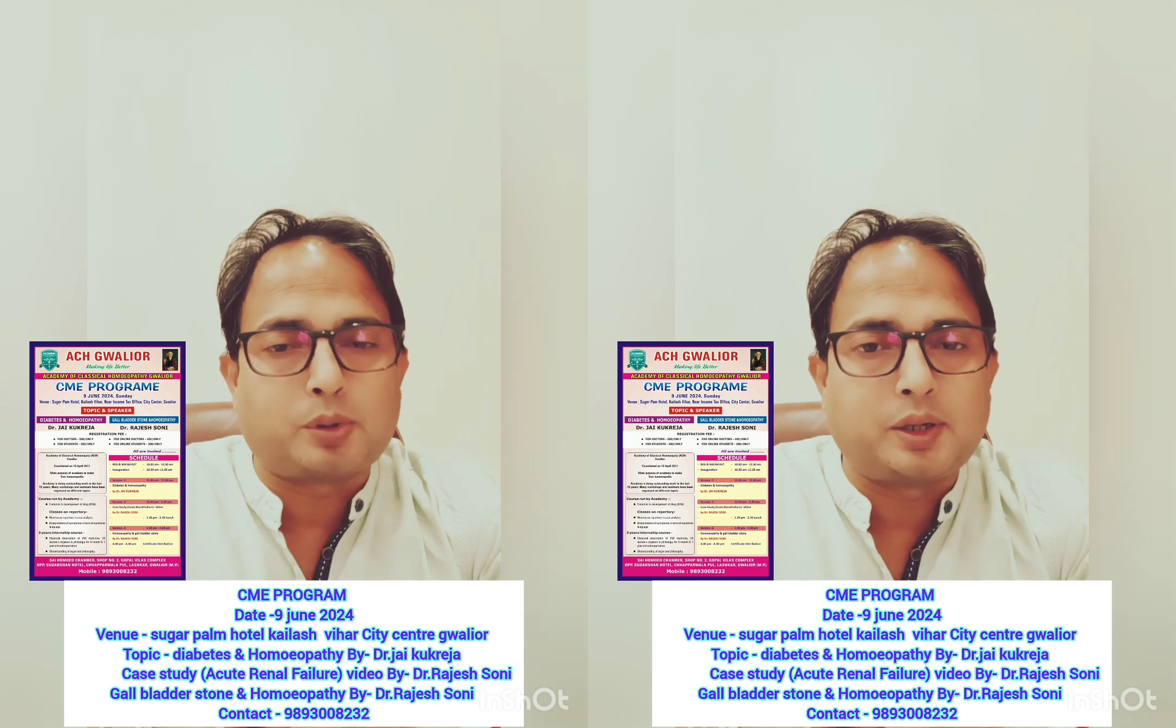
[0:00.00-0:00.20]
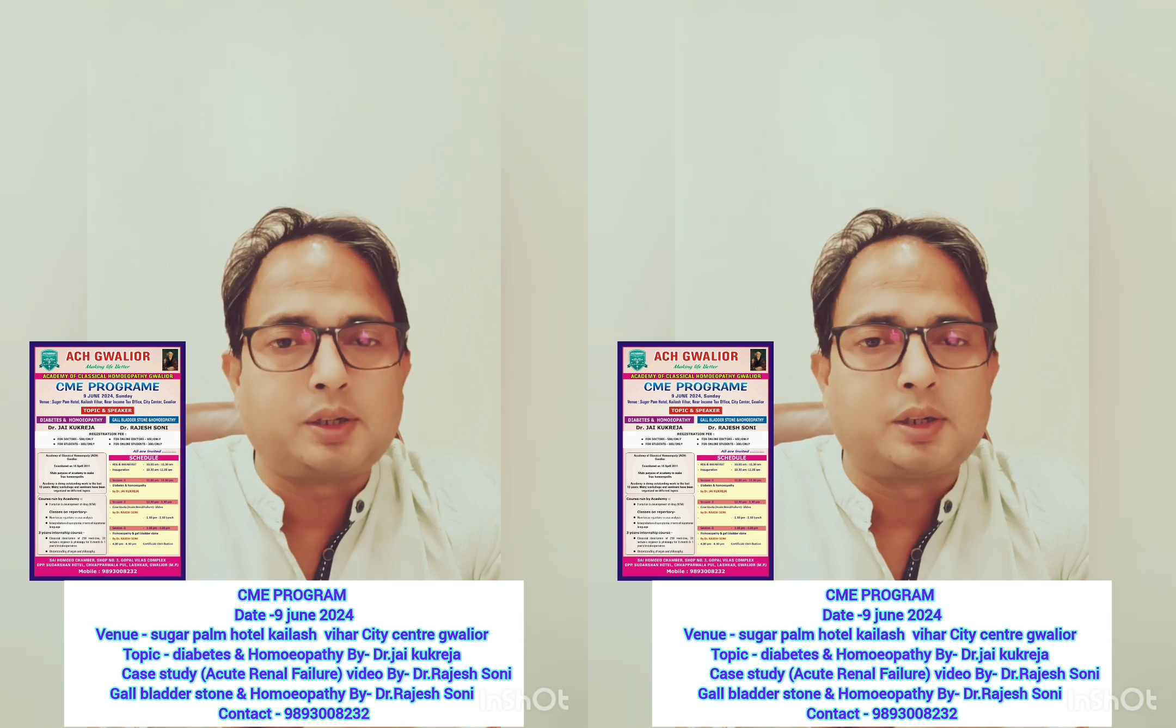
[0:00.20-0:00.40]

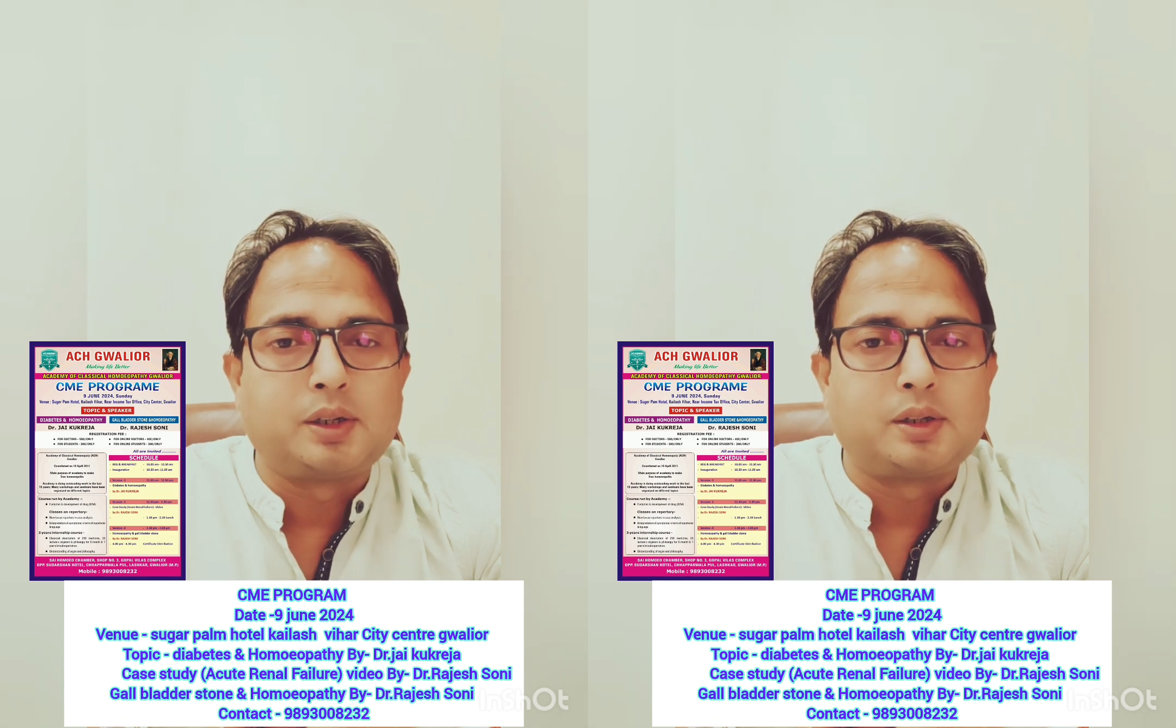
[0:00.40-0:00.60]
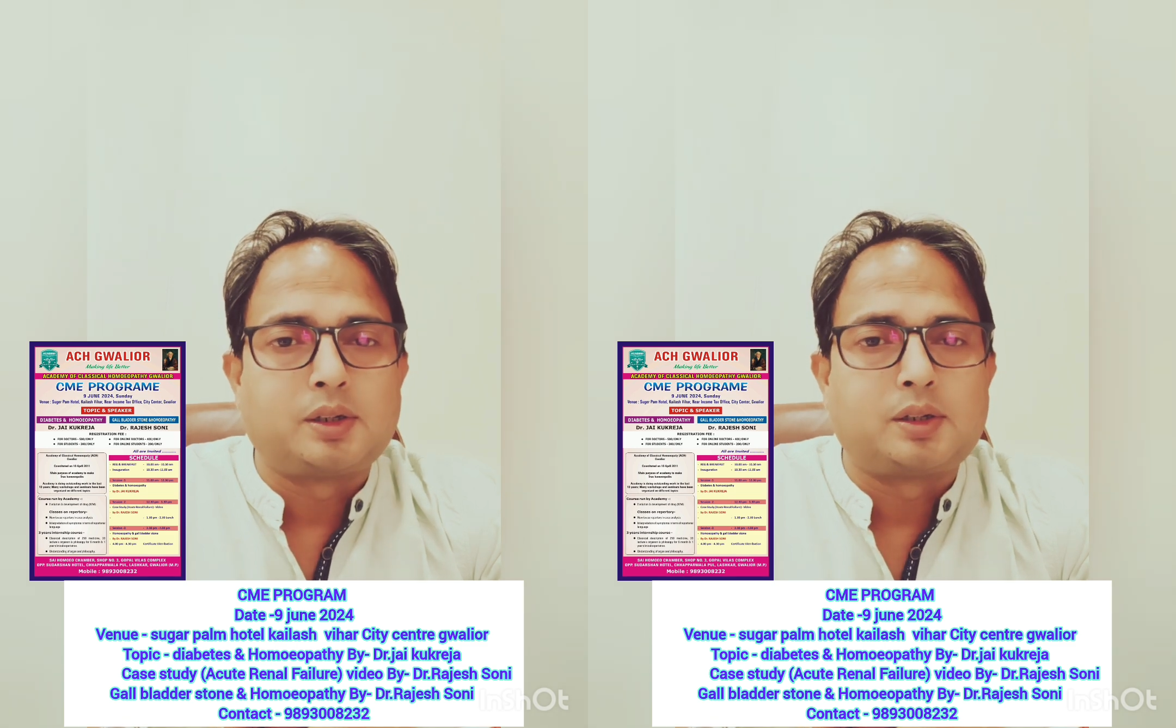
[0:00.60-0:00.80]
जुड़ें
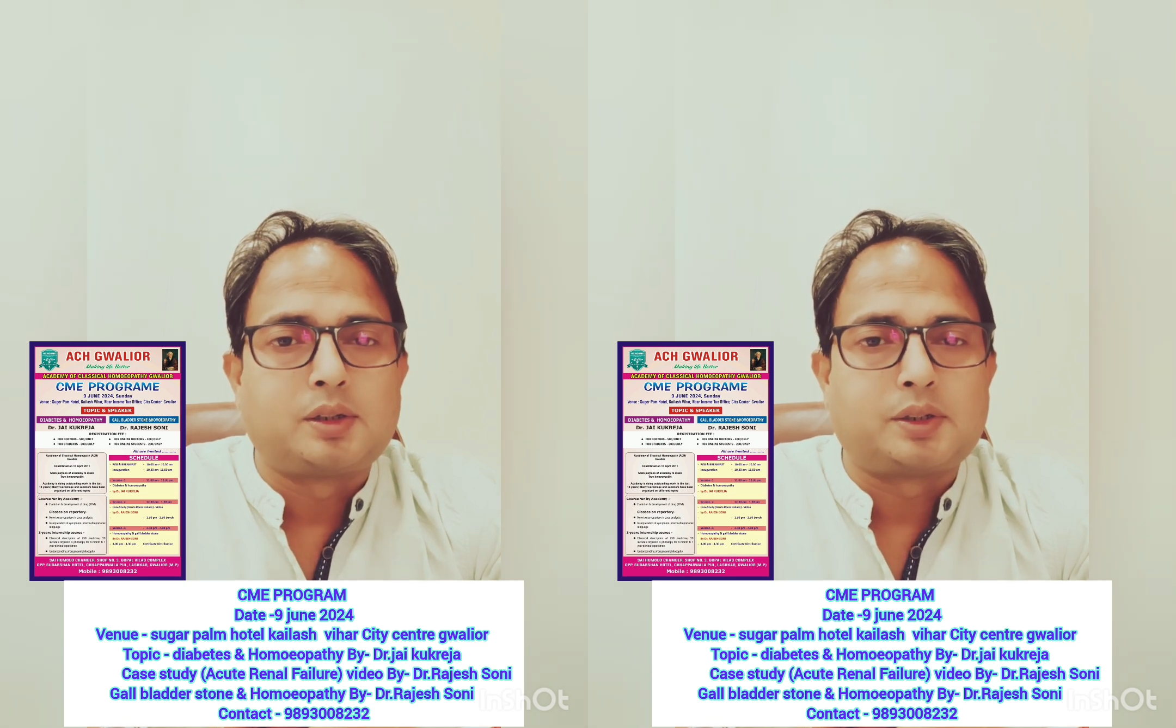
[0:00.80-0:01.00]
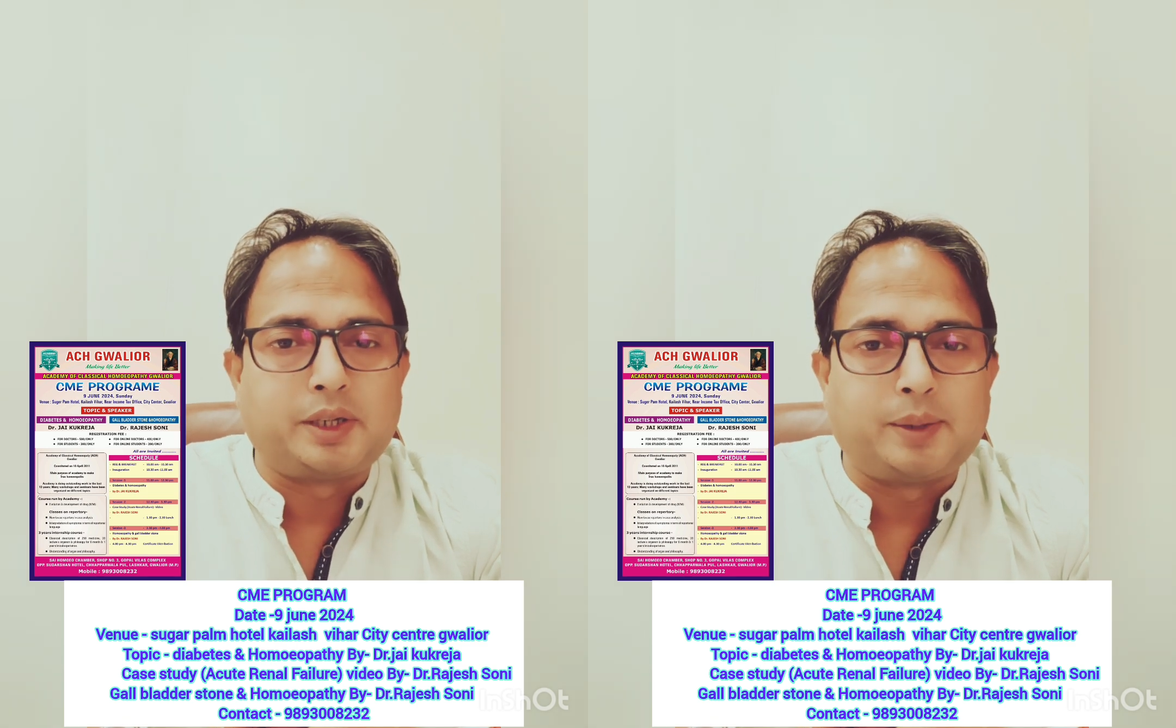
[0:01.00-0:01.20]

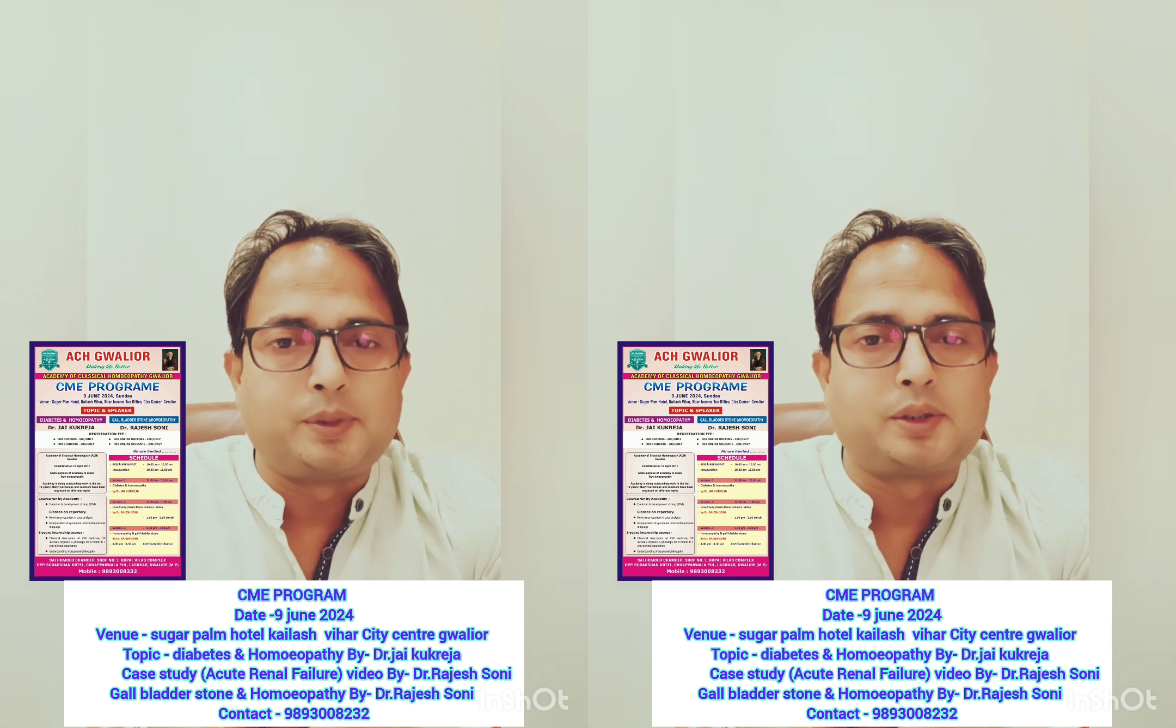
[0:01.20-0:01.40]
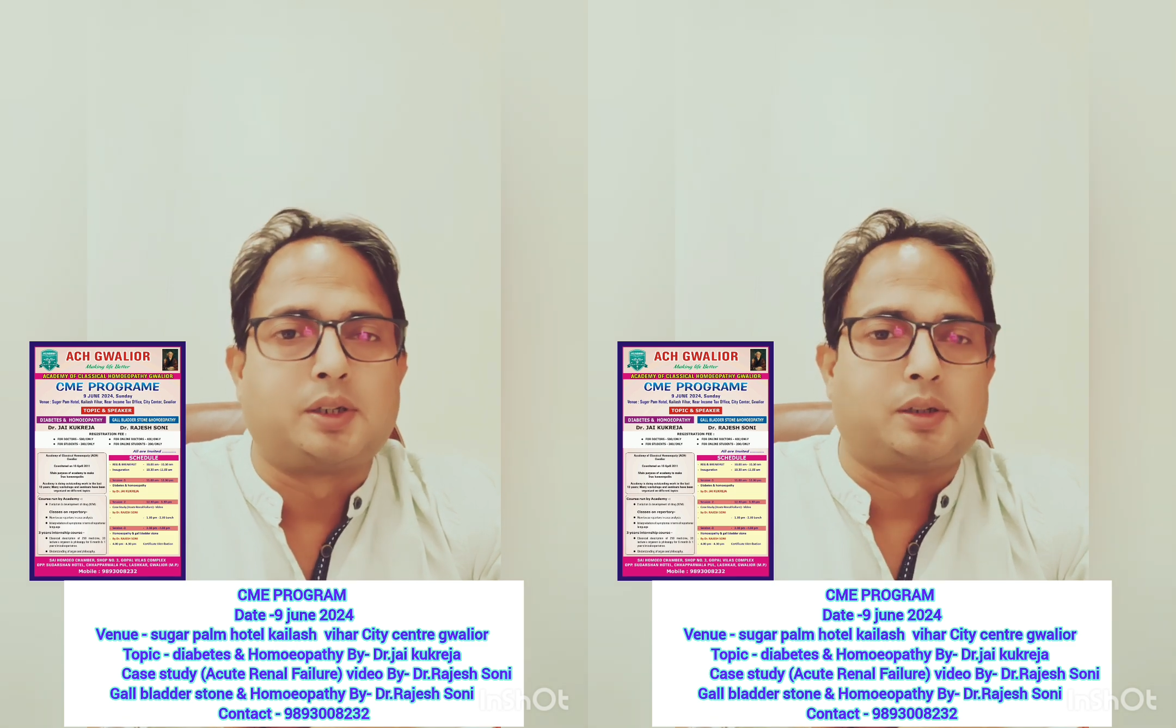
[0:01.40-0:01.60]

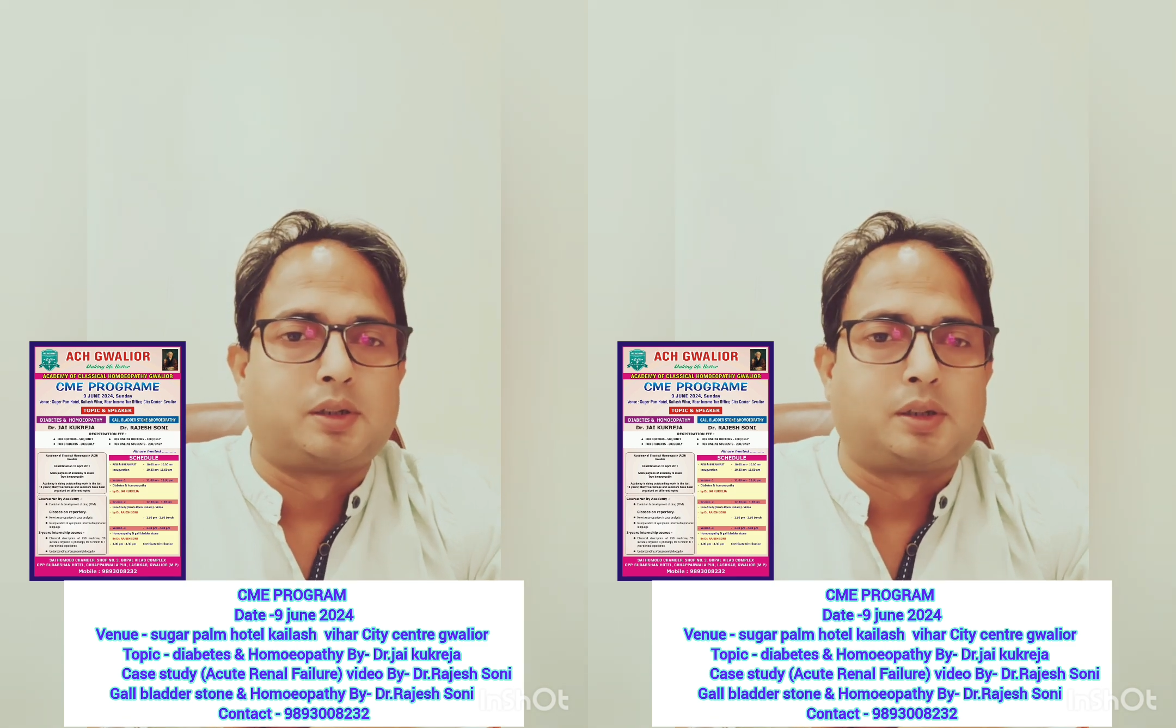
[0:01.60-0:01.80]
सी से